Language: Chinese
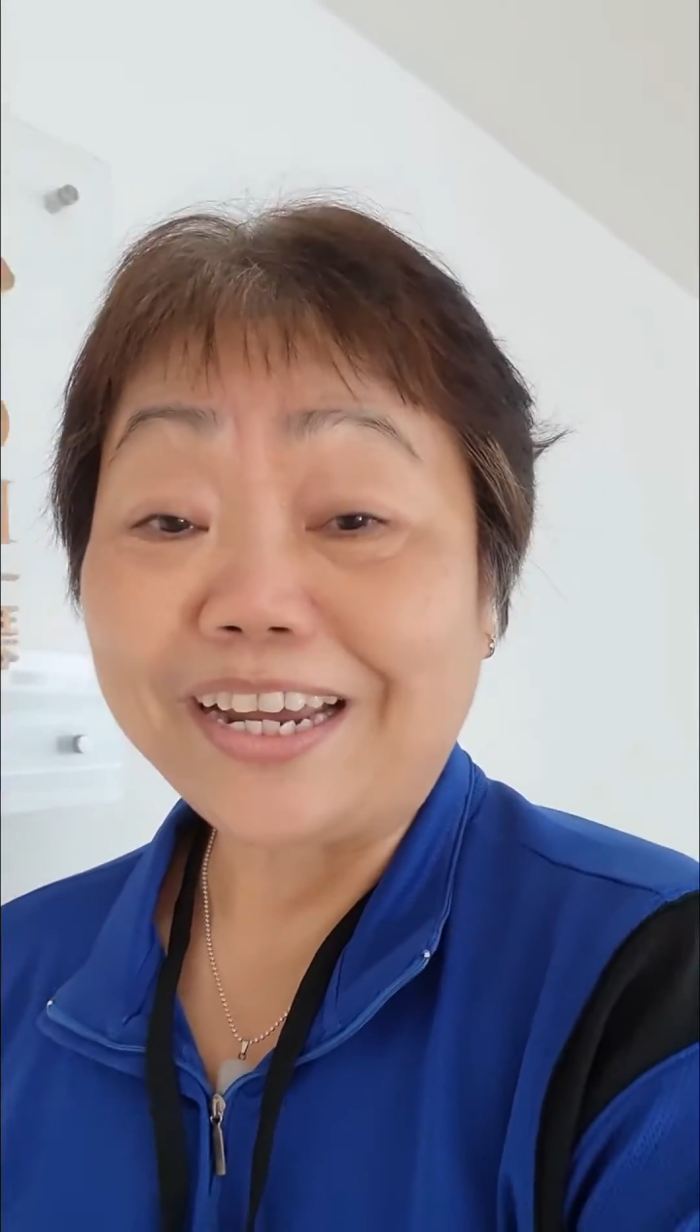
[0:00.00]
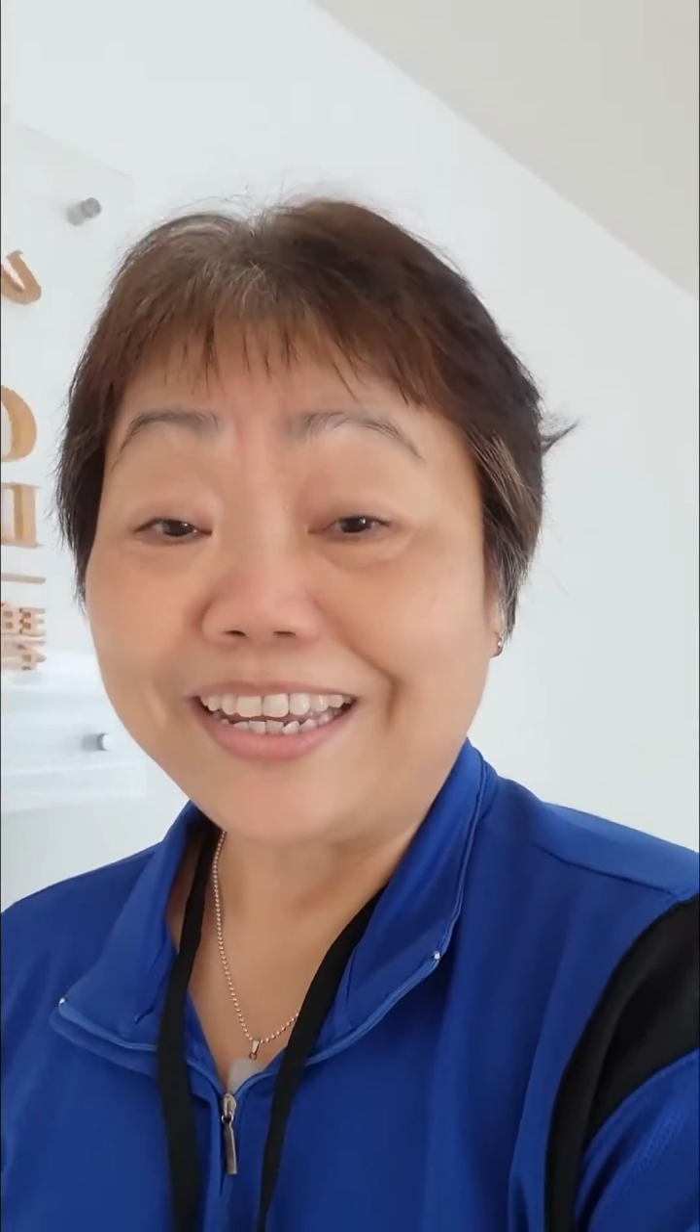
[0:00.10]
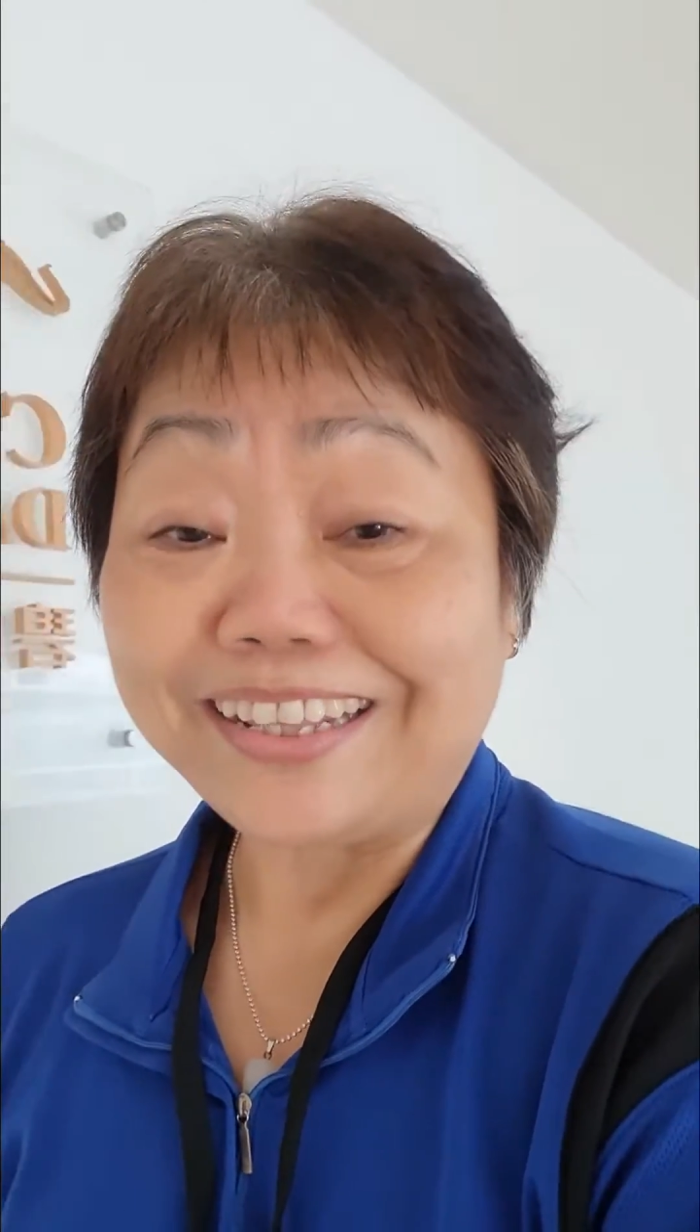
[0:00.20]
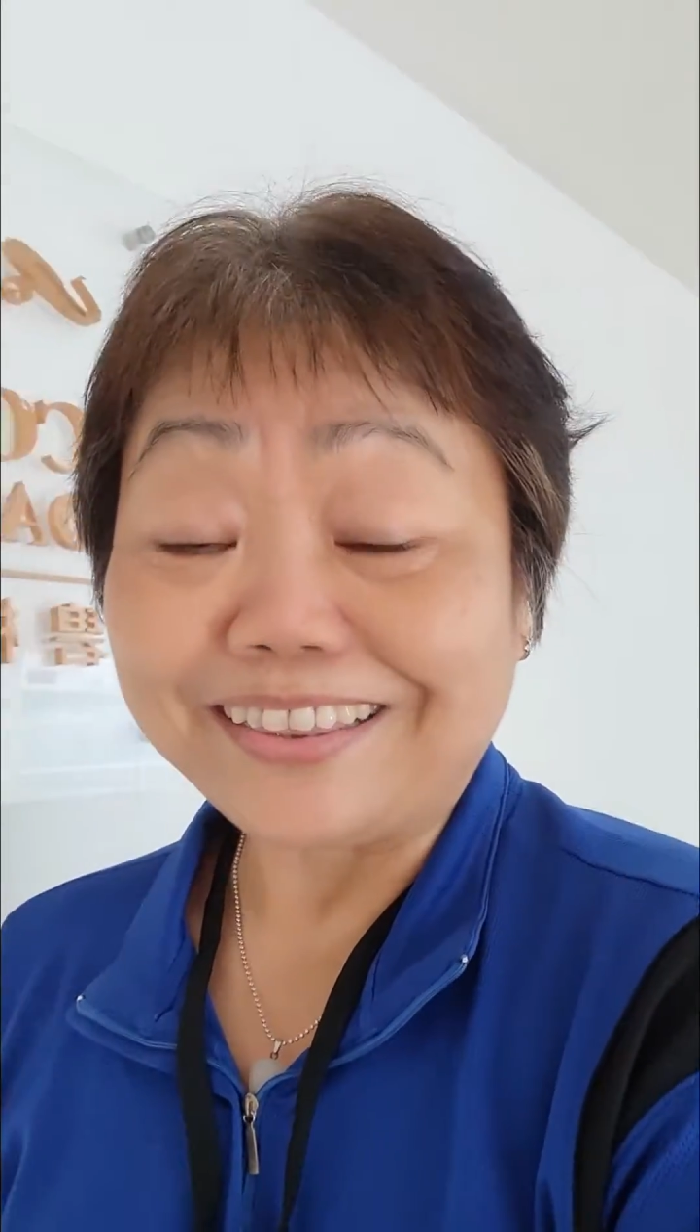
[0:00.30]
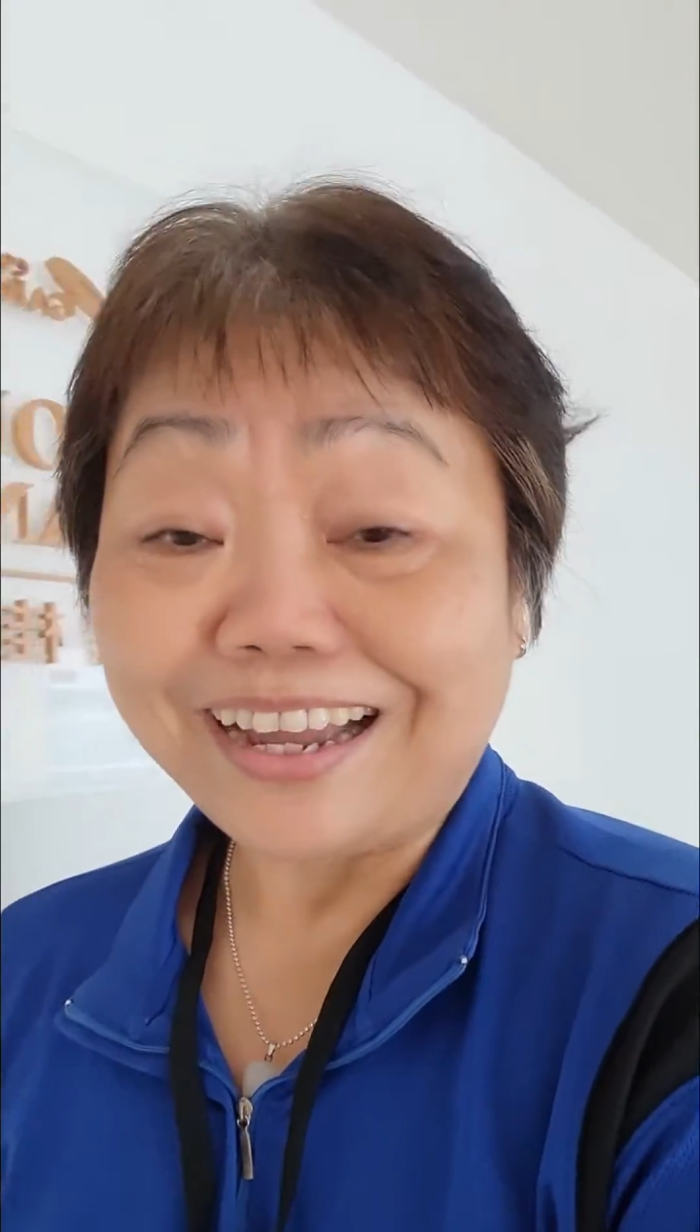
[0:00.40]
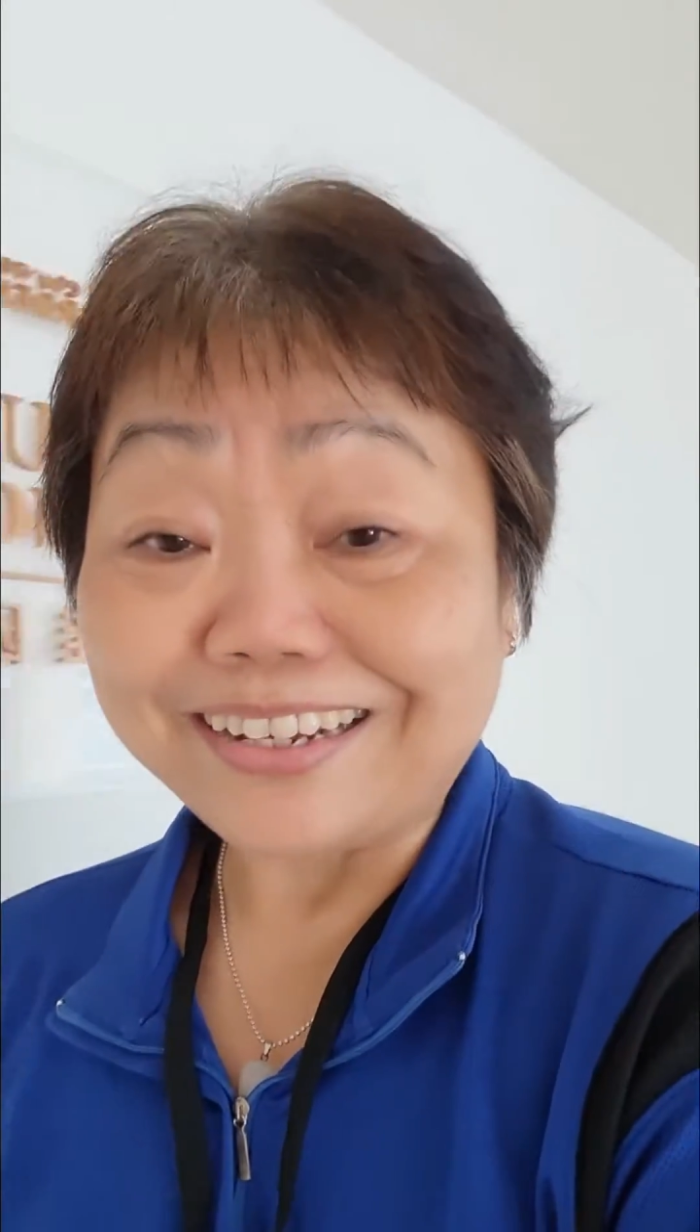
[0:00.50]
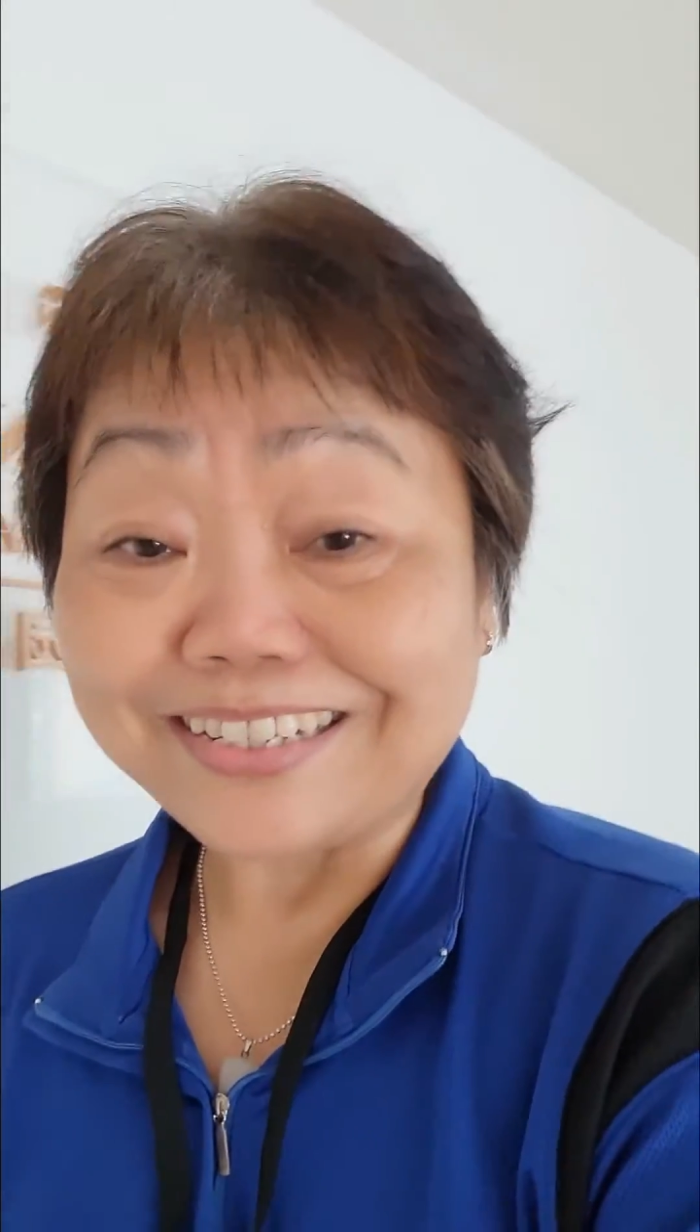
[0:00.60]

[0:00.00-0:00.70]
园大